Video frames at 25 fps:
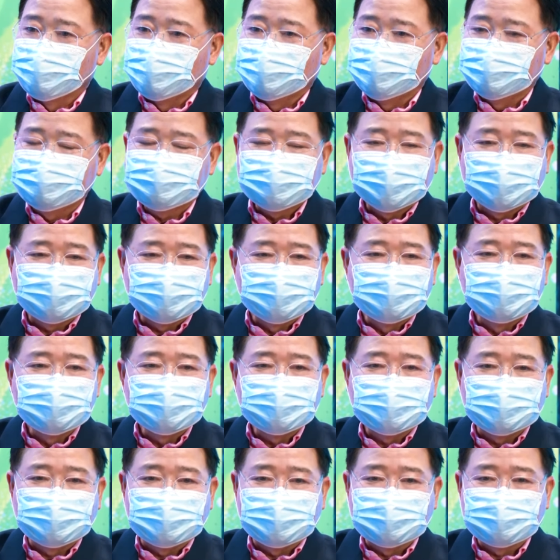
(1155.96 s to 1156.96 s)
บริษัทห
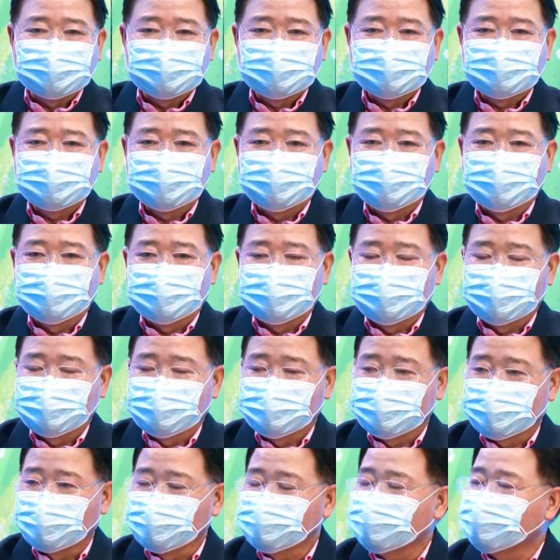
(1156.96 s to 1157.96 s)
นึ่งน่ะ
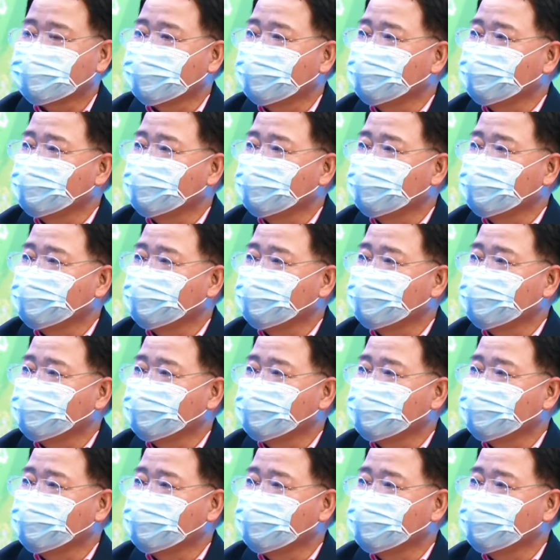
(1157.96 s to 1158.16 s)
เขาจะ